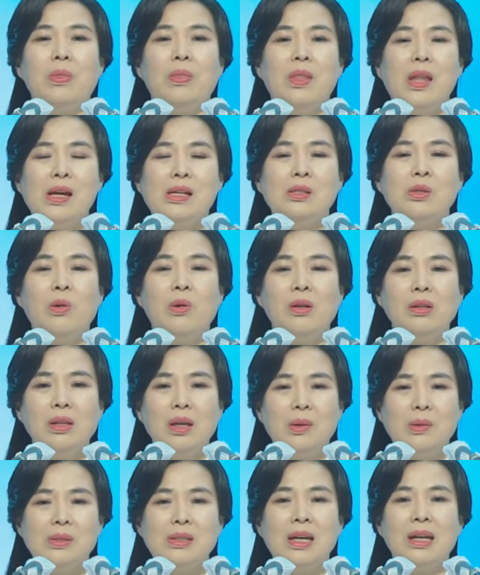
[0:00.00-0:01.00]
因为一直
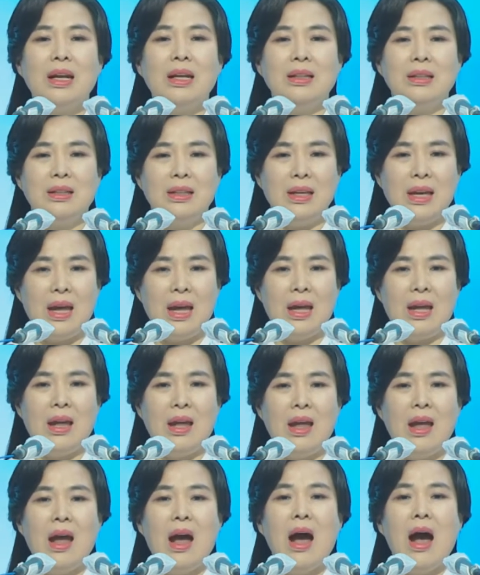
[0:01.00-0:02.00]
都是随心所欲，
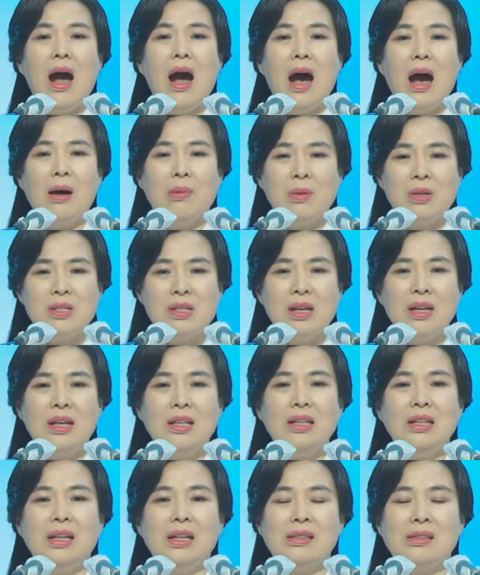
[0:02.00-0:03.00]
想怎么做就
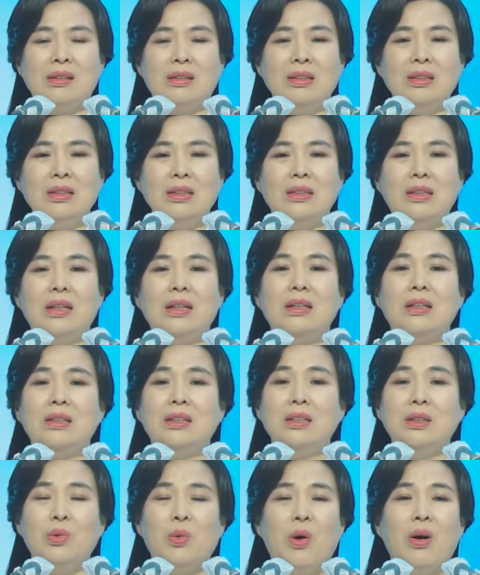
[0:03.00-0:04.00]
怎么做，
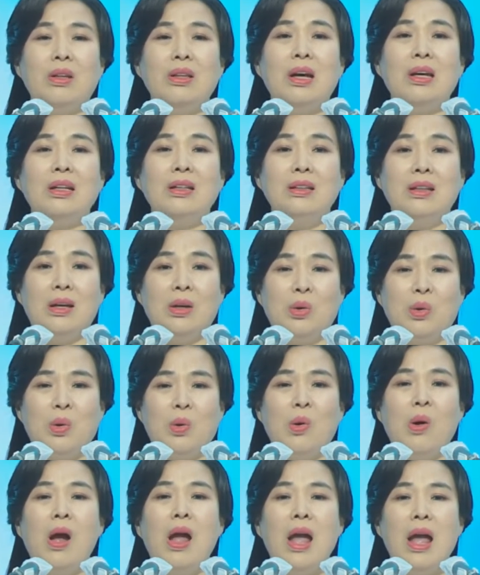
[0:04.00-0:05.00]

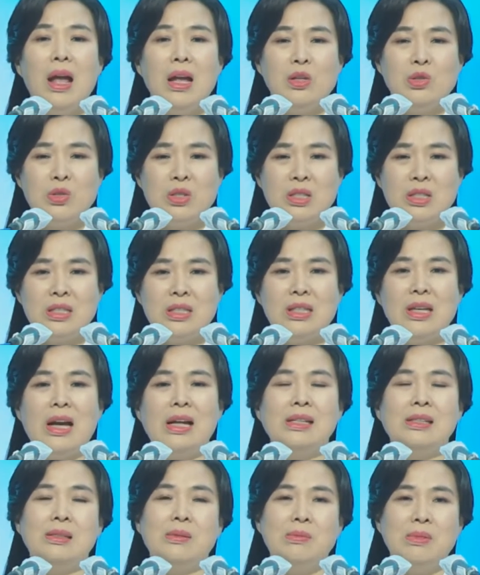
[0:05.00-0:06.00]
所以父神不会
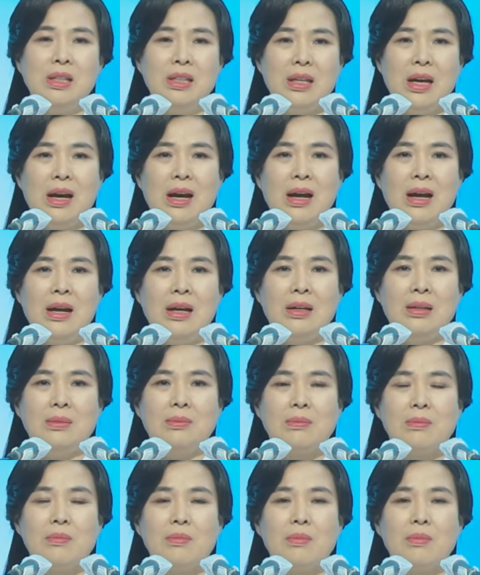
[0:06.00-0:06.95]
成全他的愿望。